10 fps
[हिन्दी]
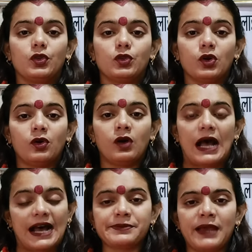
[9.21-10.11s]
तो
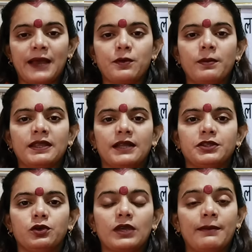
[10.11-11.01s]
आज मैं आपको
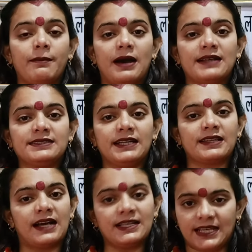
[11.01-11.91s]
बताती हूँ कि माँ से
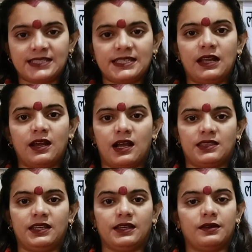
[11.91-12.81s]
अरदास कैसे
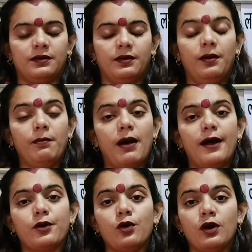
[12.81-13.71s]
लगाते हैं
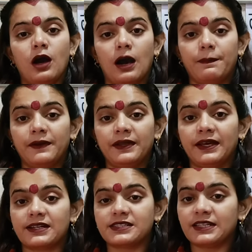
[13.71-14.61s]
माँ को अपनी
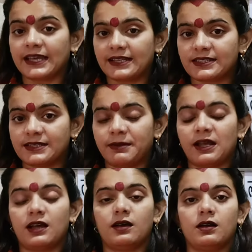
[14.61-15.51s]
अर्जी कैसे
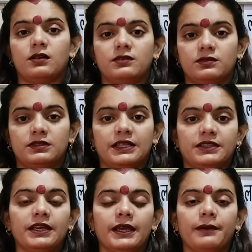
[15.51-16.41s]
बना
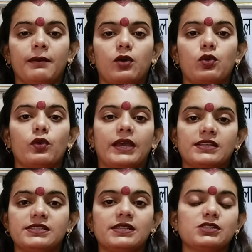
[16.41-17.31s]
देते हैं माँ को
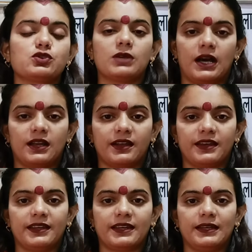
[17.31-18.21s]
कैसे अर्जी स्वीकार
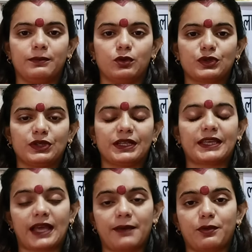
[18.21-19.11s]
करने के लिए बोलते हैं
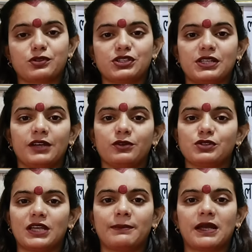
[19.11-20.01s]
क्या प्रोसीजर है
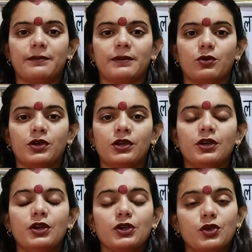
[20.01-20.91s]
उसी के बारे में बताऊंगे
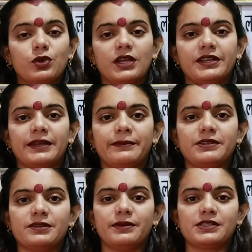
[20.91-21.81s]
क्योंकि अधिकतर
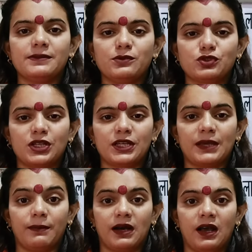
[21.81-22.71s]
बच्चे मेरे से पूछते हैं कि
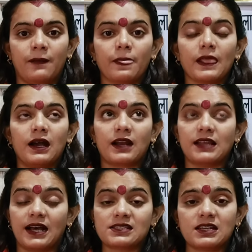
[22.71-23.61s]
माँ
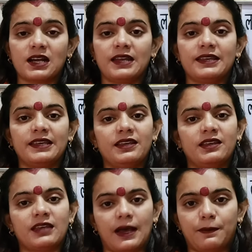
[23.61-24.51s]
अरदास लगाने
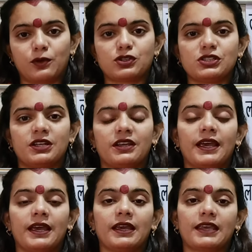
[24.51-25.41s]
की क्या प्रोसीजरिंग
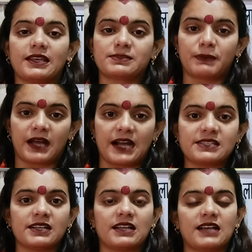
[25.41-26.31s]
है किस प्रकार
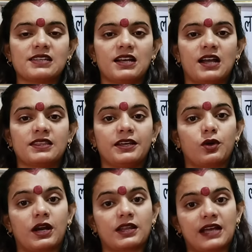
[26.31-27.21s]
से अरदास लगाते हैं
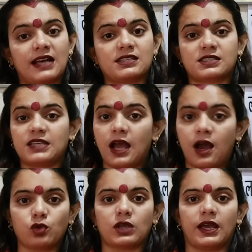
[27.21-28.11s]
और अरदास क्या
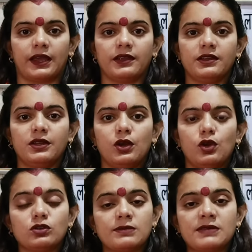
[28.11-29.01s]
होता है
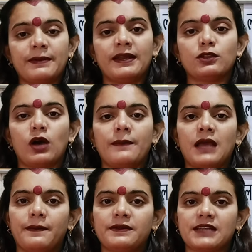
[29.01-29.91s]
तो सबसे पहले तो आप
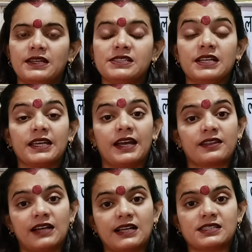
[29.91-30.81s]
यहाँ पर जान लीजिए कि
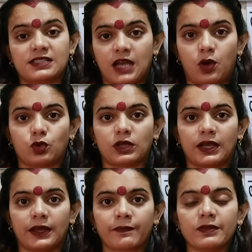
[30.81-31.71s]
अरदास क्या होता है